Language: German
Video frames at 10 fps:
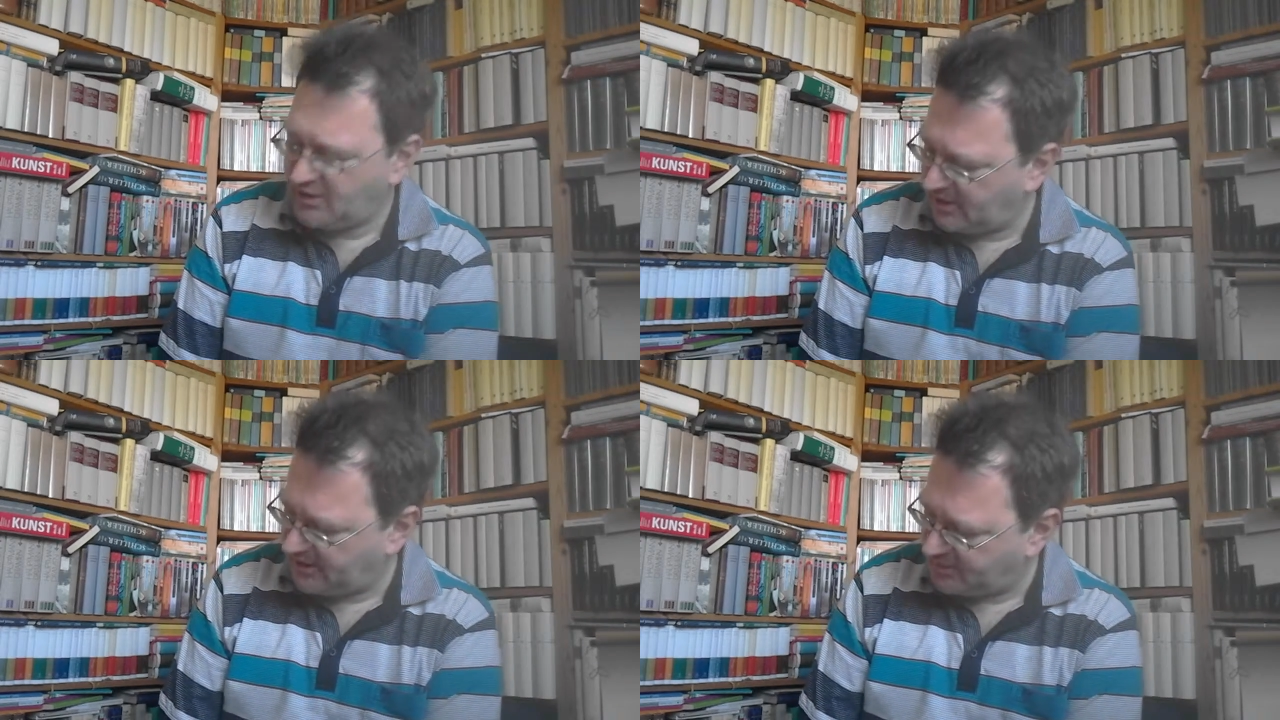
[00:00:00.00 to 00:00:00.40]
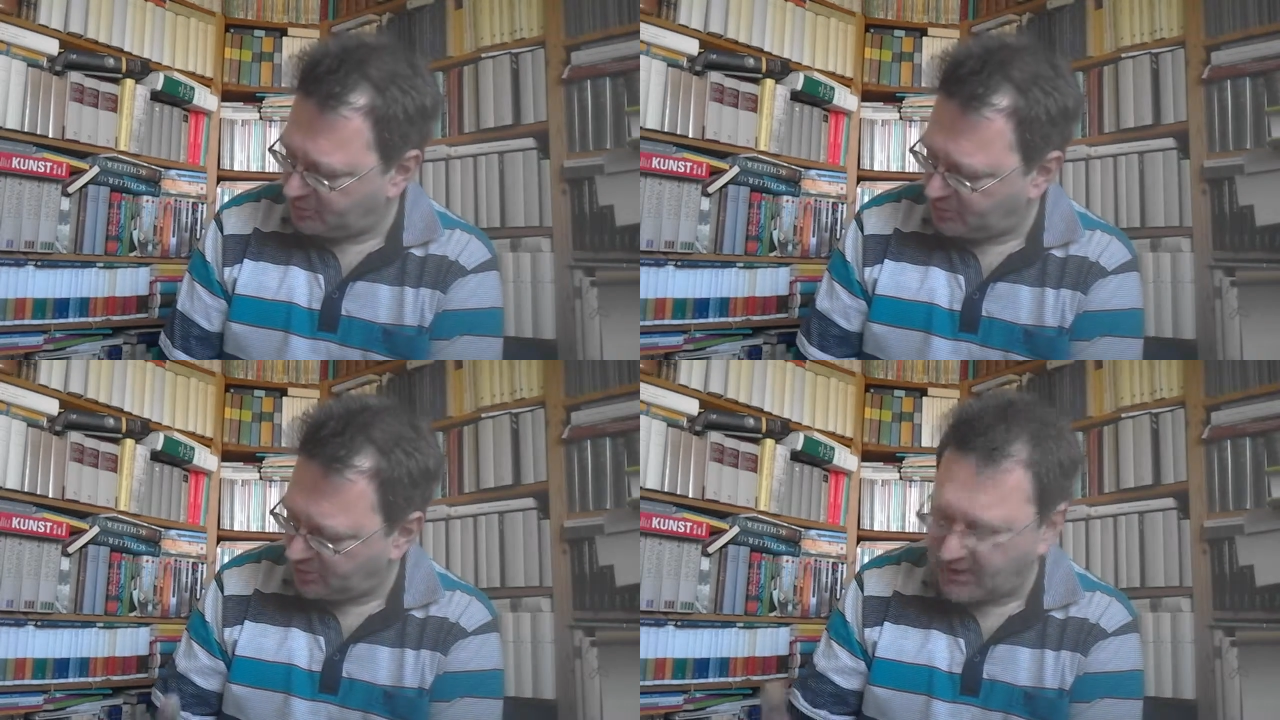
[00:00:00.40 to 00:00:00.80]

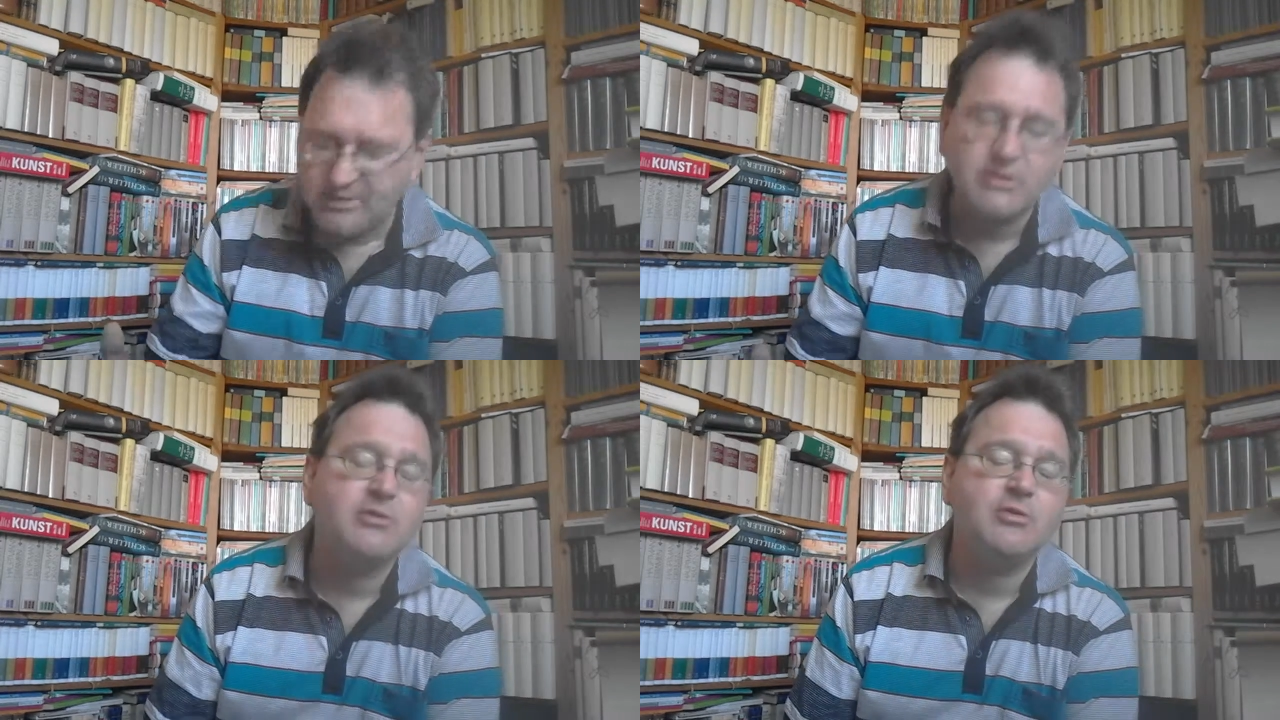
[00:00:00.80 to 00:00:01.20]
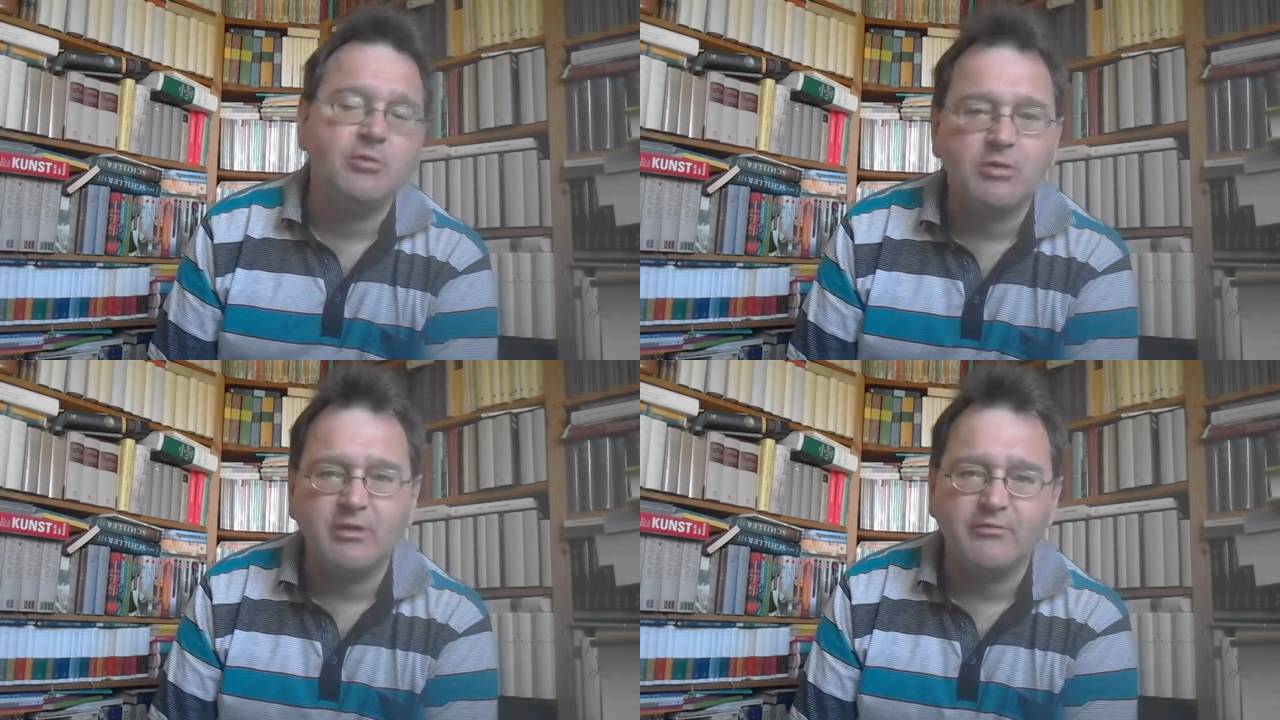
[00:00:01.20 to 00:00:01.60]
Einen leichten,
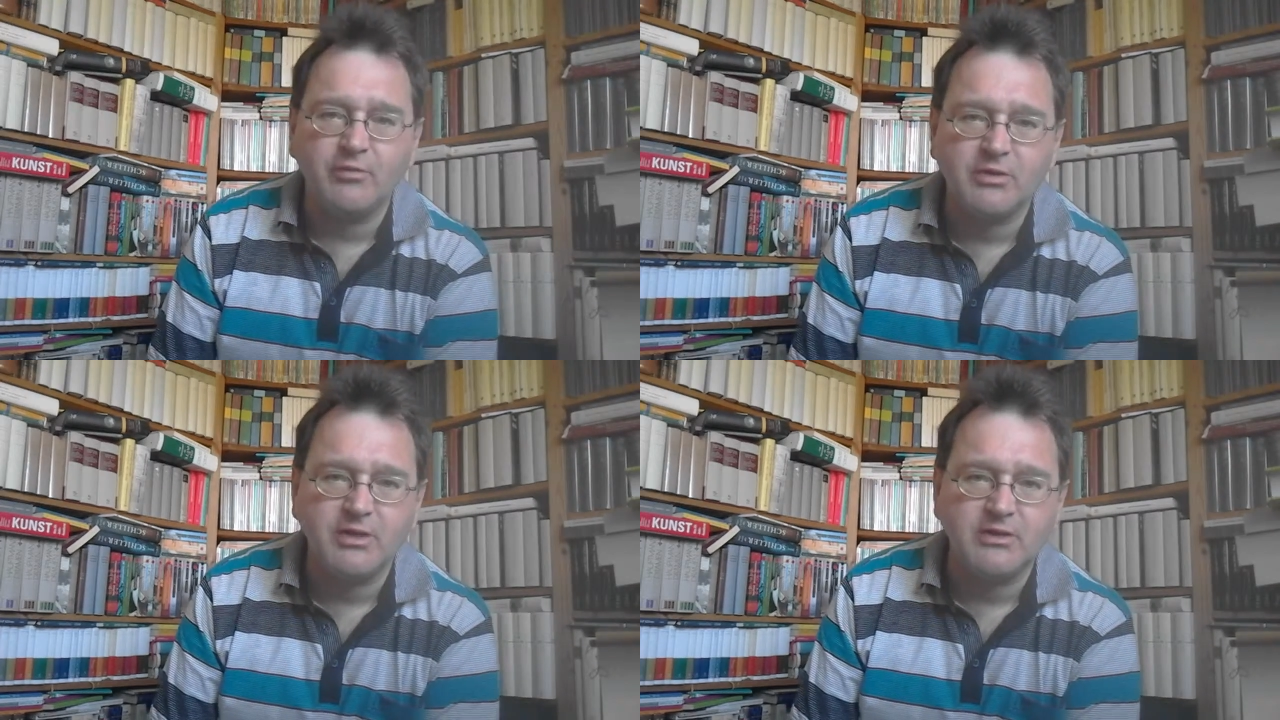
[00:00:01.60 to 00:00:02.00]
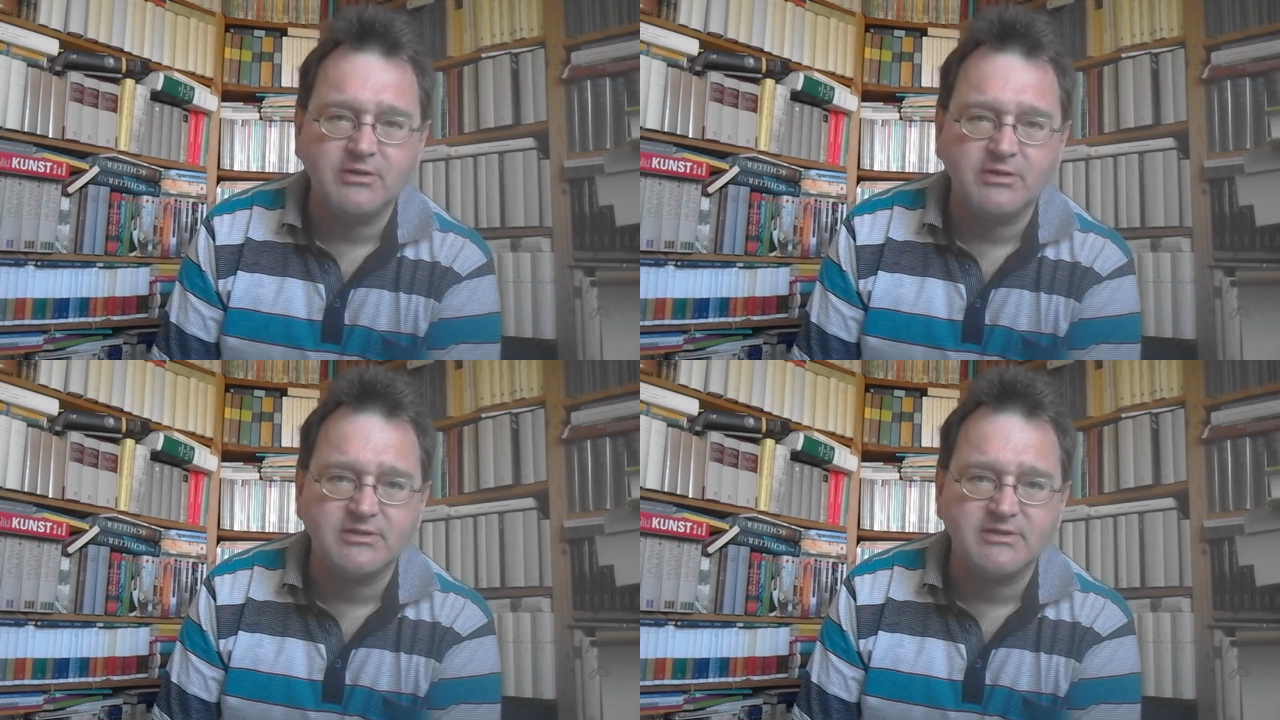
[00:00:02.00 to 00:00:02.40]
locker flockigen,